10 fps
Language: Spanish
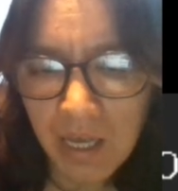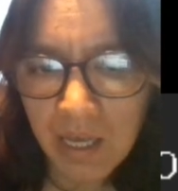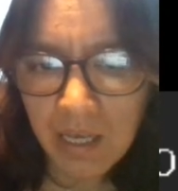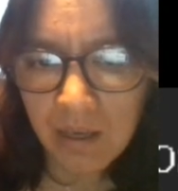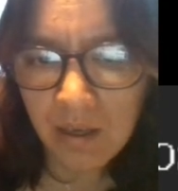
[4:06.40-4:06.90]

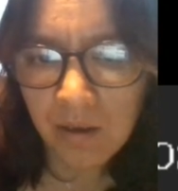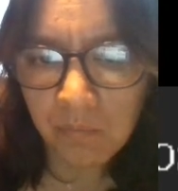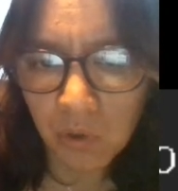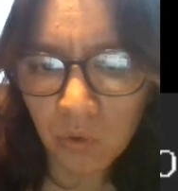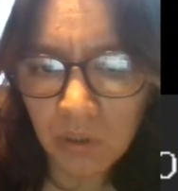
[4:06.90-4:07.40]
Y
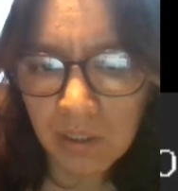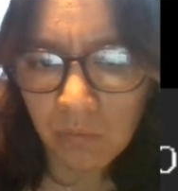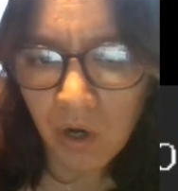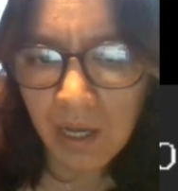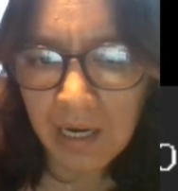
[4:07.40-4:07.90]
por
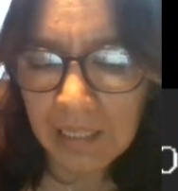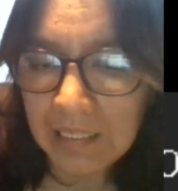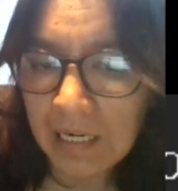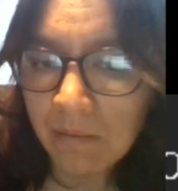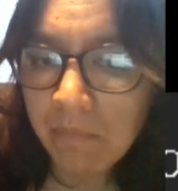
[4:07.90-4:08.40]
último, el
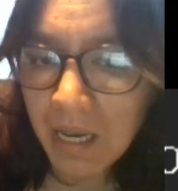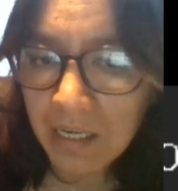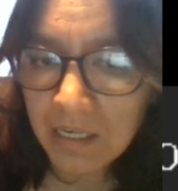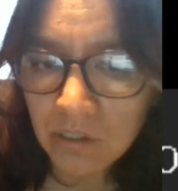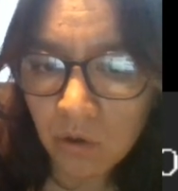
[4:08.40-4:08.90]

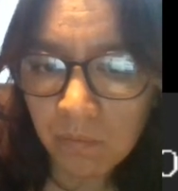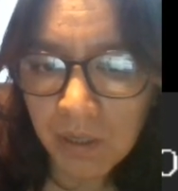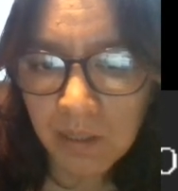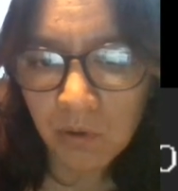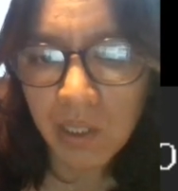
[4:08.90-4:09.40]
catalipain es
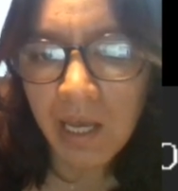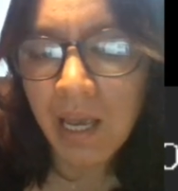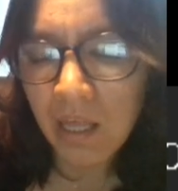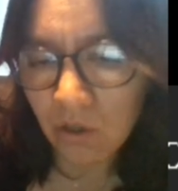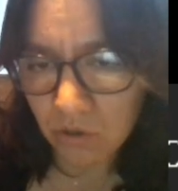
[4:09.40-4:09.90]
completivo de
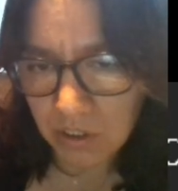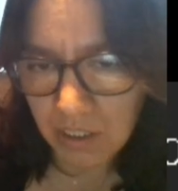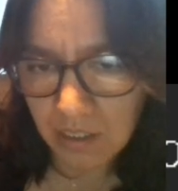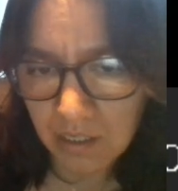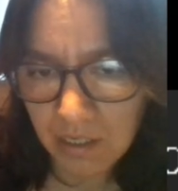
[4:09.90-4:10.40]

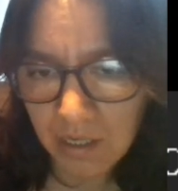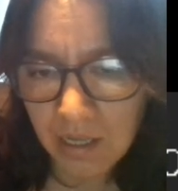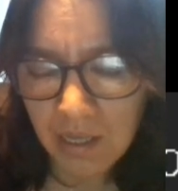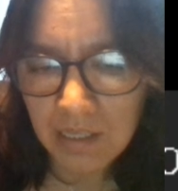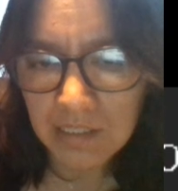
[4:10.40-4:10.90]
edoxen.
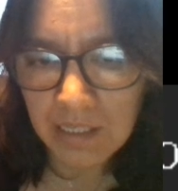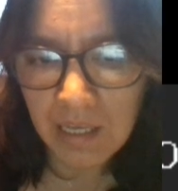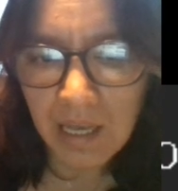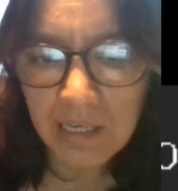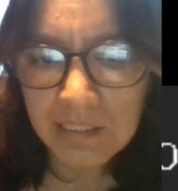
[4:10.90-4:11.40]
¿Sí?
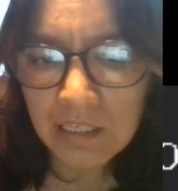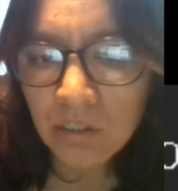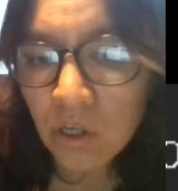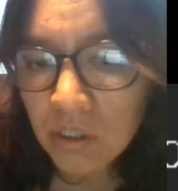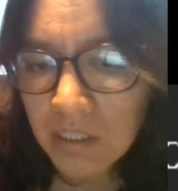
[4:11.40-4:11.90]
Este
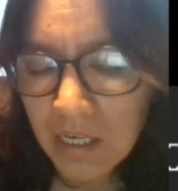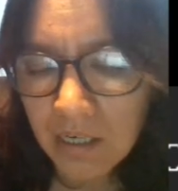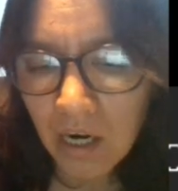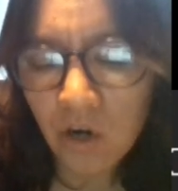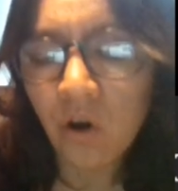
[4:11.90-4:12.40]
sotsen
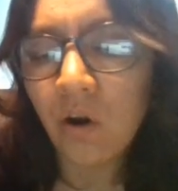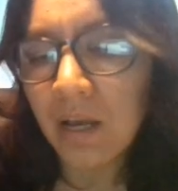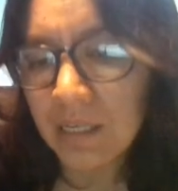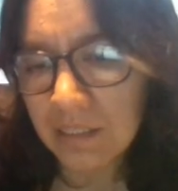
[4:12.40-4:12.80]
no es